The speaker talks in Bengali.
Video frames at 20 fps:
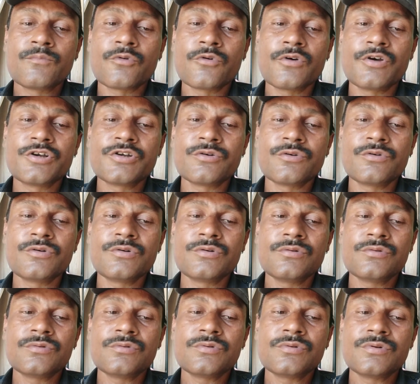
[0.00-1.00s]
প্রয়োজন
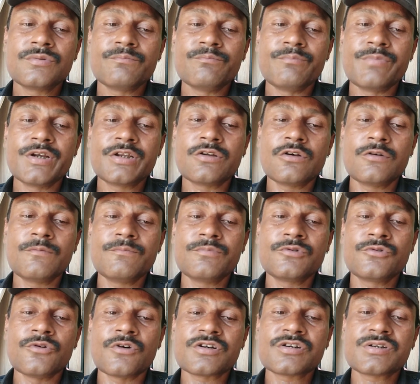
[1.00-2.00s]
বেতন
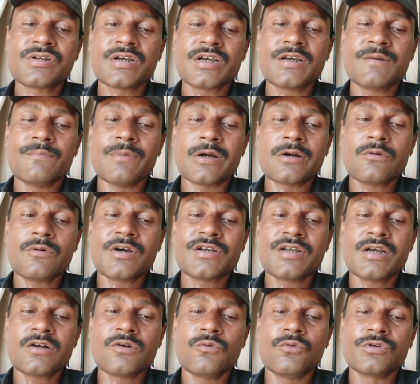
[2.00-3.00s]
দশ থেকে বারো
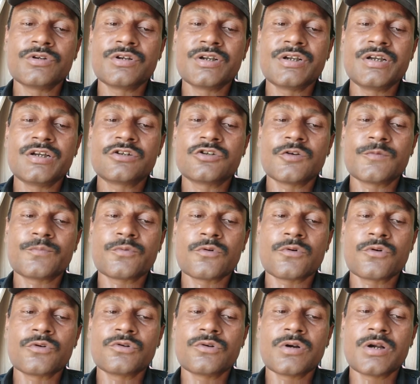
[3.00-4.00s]
হাজার অতিরিক্ত
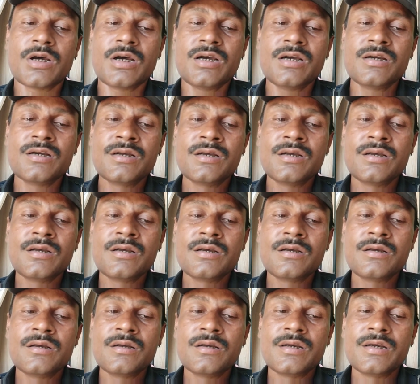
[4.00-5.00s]
প্রণোদনা
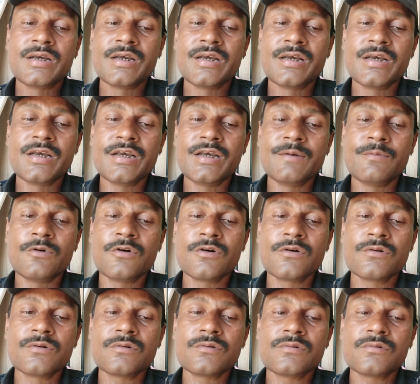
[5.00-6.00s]
এবং
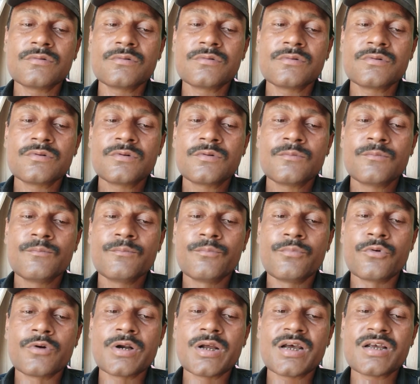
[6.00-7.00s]

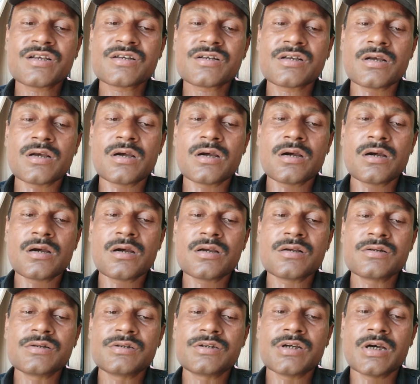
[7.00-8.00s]
বোনাস
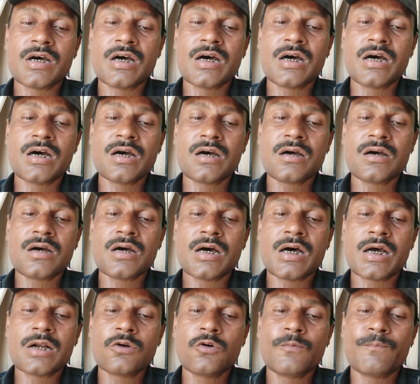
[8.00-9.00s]
যা
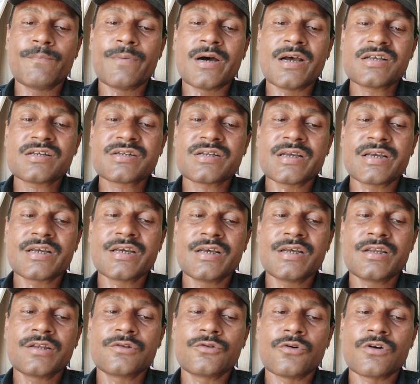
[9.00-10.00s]
আরও পাঁচ থেকে
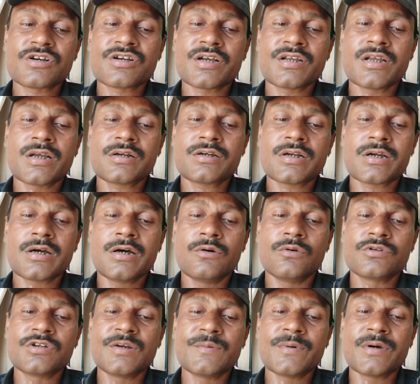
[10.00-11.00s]
দশ হাজার টাকা
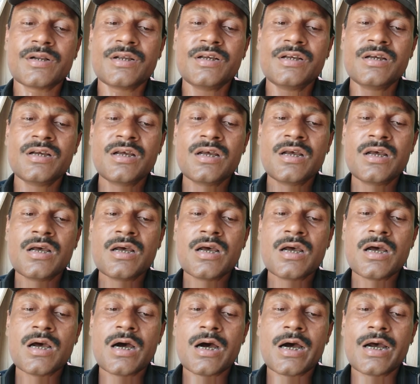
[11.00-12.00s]
হতে পারে
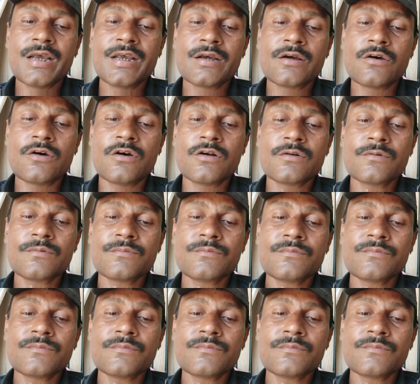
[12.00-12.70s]
আয়কর